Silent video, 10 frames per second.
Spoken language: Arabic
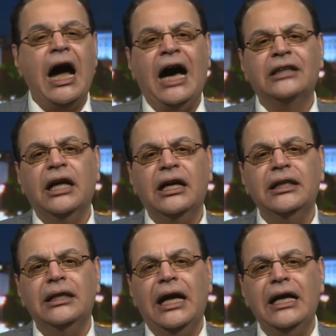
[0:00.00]
أعتقد
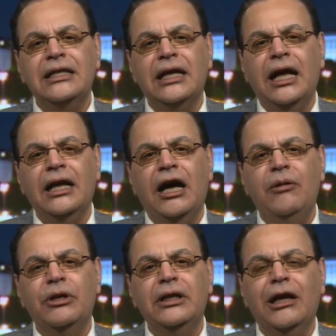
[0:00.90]
أن هذا
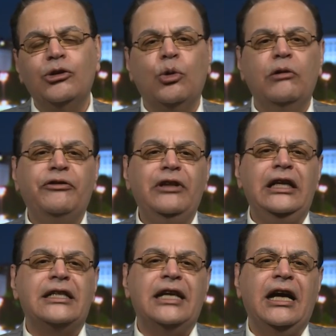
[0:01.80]
الأمر يدخل في
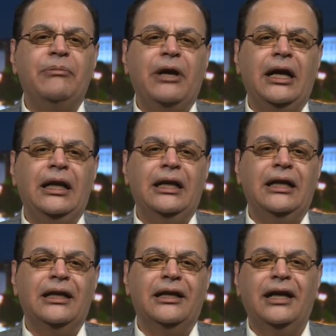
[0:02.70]
حساب
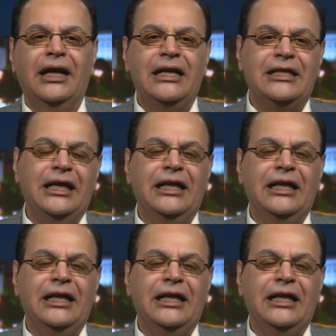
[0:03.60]
آه، هذه